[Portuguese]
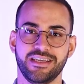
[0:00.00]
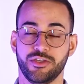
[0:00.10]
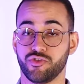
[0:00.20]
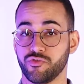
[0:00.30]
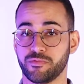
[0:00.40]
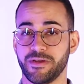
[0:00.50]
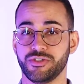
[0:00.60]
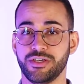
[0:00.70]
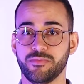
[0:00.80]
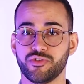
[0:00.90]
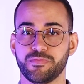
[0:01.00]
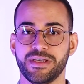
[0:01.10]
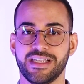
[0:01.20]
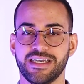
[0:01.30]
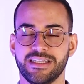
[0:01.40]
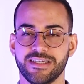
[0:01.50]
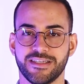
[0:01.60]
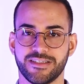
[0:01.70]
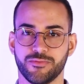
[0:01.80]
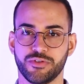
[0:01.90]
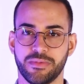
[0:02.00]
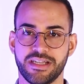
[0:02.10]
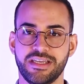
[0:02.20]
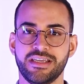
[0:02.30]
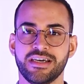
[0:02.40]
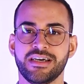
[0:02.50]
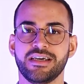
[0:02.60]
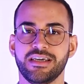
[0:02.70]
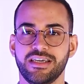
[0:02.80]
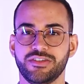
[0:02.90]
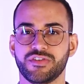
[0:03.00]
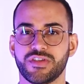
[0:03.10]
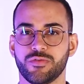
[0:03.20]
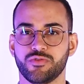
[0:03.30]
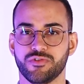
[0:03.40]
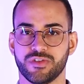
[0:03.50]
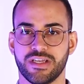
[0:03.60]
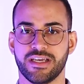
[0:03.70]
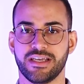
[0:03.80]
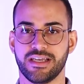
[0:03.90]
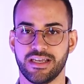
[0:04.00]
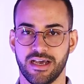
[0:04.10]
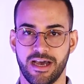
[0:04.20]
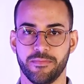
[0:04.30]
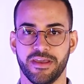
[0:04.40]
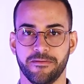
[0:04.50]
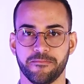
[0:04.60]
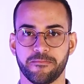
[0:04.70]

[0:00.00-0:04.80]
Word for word: isso vos pedimos pela intercessão de Maria e de São José. Amém.